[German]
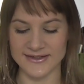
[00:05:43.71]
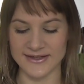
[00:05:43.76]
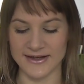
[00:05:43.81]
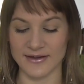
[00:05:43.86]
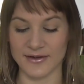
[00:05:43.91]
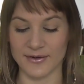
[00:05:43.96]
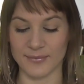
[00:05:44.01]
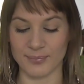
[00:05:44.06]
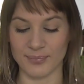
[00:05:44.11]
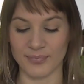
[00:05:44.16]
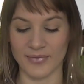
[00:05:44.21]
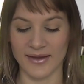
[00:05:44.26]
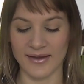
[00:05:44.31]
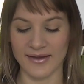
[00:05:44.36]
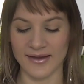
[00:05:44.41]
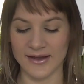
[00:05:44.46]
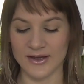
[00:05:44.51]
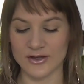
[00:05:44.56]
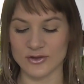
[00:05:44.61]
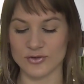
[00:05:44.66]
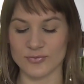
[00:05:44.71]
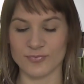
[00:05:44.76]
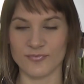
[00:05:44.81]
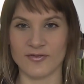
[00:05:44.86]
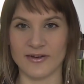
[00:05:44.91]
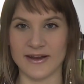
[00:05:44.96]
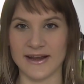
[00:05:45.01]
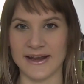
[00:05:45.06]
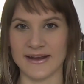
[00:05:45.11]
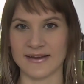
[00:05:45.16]
Ähm, zu
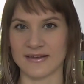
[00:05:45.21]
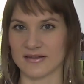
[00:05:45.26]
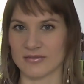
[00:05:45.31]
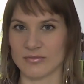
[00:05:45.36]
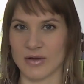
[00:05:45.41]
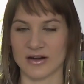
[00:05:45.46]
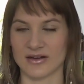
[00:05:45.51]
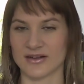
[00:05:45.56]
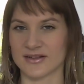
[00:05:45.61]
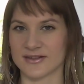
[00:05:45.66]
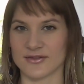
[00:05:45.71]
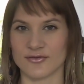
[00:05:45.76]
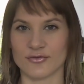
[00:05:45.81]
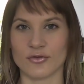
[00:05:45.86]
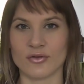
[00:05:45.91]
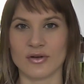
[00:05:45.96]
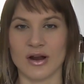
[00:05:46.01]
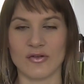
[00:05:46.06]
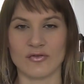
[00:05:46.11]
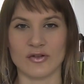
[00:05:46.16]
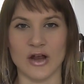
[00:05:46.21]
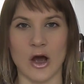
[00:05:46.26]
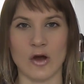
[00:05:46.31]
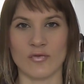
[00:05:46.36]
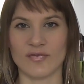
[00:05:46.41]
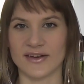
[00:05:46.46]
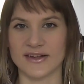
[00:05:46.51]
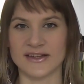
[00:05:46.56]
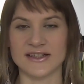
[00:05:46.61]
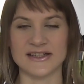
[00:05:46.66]
pflegen. Ich mag das Gefühl auf der
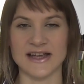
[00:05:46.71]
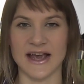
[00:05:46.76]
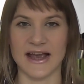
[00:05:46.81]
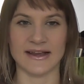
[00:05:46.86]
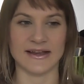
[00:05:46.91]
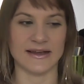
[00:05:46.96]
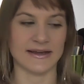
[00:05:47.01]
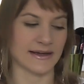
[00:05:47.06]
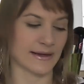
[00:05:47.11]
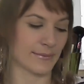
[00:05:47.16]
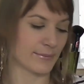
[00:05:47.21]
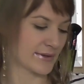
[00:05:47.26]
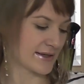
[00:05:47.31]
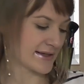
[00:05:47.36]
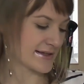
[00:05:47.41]
Haut, wenn ich nicht eingecremt bin.